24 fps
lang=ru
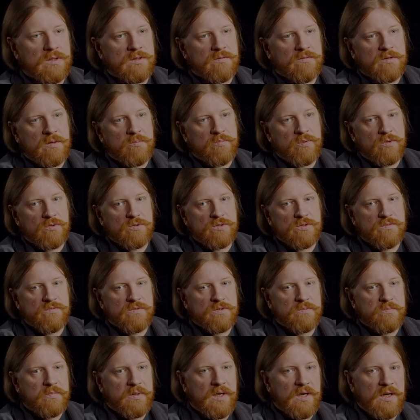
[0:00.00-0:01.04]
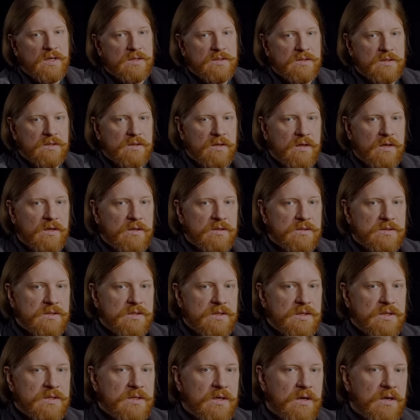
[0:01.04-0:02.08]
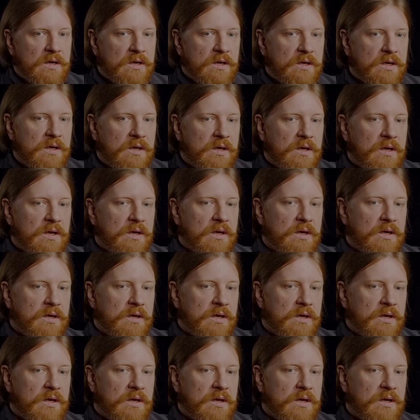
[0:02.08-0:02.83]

э, это вопрос восприятия, наверное, зрителя и,